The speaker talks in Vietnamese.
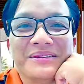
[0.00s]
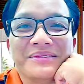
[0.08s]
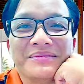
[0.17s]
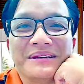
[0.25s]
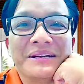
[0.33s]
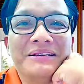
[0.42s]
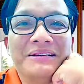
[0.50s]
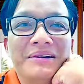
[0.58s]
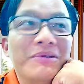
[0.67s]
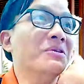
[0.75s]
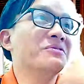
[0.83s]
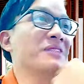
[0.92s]
à. được kìa
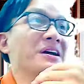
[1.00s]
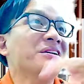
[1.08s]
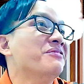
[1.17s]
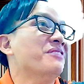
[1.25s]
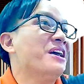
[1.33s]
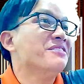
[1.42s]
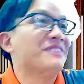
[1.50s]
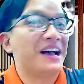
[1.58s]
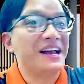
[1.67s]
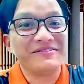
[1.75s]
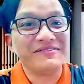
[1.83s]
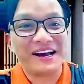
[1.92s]
ôi phải phải
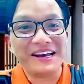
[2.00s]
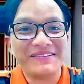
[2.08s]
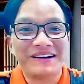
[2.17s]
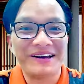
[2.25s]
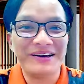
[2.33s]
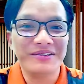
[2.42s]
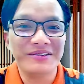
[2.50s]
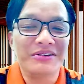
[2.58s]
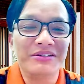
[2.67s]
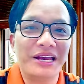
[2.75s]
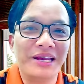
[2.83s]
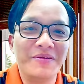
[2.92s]
phải phải phải, phải. trời
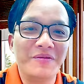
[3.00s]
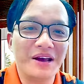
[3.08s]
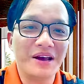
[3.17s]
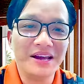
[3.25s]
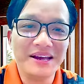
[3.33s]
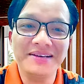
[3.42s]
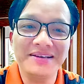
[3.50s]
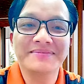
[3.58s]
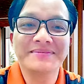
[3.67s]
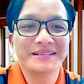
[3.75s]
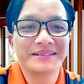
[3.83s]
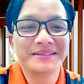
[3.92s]
hay quá
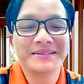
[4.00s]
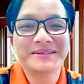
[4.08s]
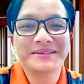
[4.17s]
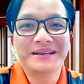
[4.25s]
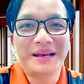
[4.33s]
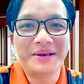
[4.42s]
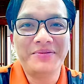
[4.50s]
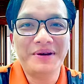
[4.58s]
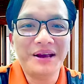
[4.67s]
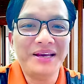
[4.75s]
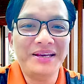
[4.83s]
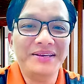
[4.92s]
hay
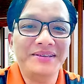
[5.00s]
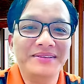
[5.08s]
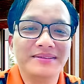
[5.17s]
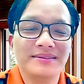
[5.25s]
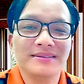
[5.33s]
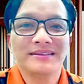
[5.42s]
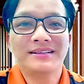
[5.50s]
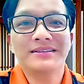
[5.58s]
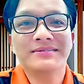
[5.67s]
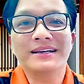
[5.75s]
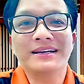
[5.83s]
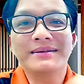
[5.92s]
quá hay chứ
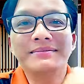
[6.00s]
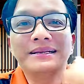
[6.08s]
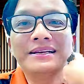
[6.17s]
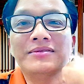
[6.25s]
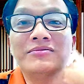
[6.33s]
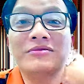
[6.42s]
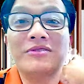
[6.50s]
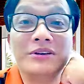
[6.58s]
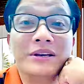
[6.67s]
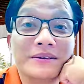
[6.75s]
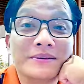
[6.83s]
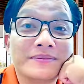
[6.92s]
không phải tâm lý nóng
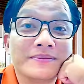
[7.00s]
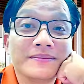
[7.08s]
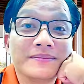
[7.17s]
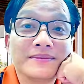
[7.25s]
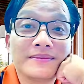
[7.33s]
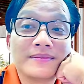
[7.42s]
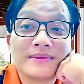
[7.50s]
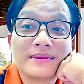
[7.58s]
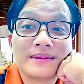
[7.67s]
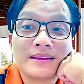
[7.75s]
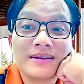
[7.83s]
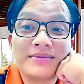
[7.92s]
vội
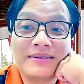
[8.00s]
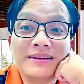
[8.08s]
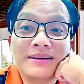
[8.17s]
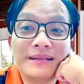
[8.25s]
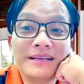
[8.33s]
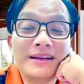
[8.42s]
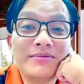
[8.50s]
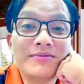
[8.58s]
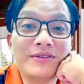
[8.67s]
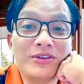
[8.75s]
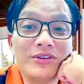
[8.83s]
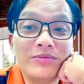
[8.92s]
trường về tâm lý nóng
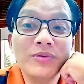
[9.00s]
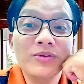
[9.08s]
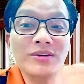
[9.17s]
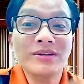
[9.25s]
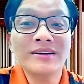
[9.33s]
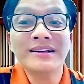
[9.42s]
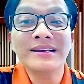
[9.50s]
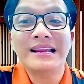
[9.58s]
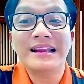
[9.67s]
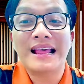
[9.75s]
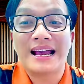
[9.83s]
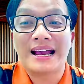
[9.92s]
vội muốn
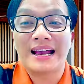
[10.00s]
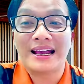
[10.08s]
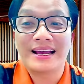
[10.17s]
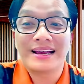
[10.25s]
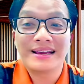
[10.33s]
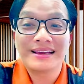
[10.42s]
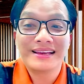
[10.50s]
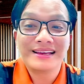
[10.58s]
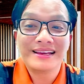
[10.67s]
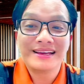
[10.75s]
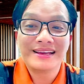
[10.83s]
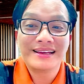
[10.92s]
là
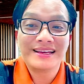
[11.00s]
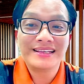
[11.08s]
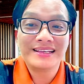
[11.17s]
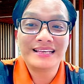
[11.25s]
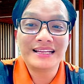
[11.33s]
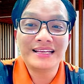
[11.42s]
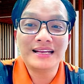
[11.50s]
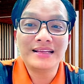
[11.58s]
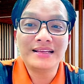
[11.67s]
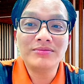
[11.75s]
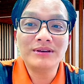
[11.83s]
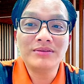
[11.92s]
nhanh
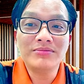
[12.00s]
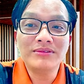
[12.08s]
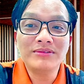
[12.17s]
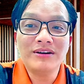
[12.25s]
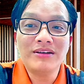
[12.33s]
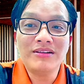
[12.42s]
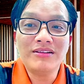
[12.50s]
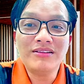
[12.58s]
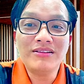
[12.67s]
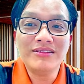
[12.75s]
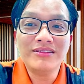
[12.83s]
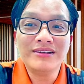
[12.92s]
nhanh chóng chóng có
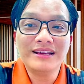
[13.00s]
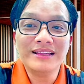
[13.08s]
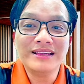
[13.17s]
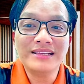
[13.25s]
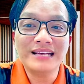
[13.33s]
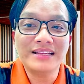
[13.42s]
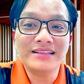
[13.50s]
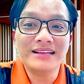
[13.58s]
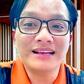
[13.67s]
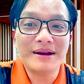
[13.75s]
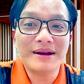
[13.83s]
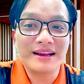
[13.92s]
cái tích xanh
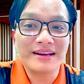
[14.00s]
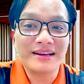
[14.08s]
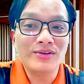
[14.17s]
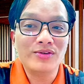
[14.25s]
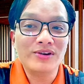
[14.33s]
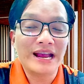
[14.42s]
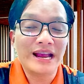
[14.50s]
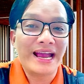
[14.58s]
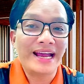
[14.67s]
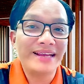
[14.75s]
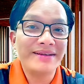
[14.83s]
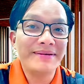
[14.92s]
để mà đi lùa
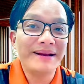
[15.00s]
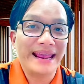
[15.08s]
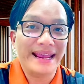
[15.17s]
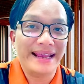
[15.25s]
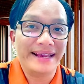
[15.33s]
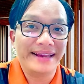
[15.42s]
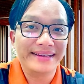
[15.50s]
gà đi bán hàng hả